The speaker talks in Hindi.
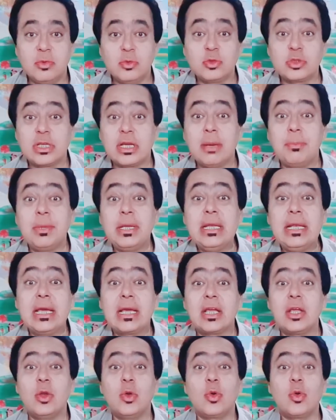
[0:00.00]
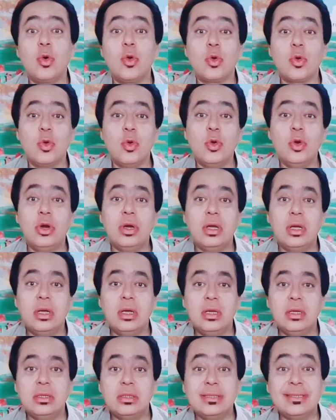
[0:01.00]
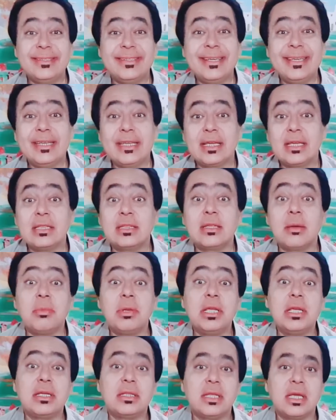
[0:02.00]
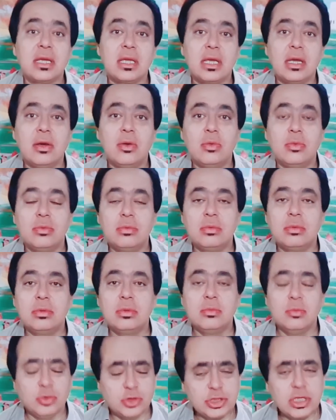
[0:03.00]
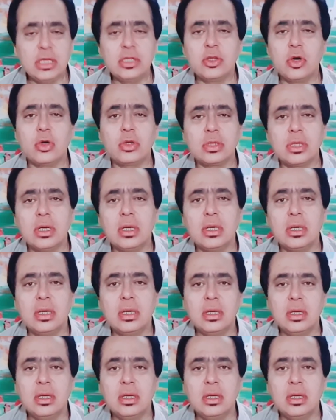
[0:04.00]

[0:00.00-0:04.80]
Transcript: उस कबीले के लोगों को दीन की तबलीग दे के हूँ मुश्किल दौर था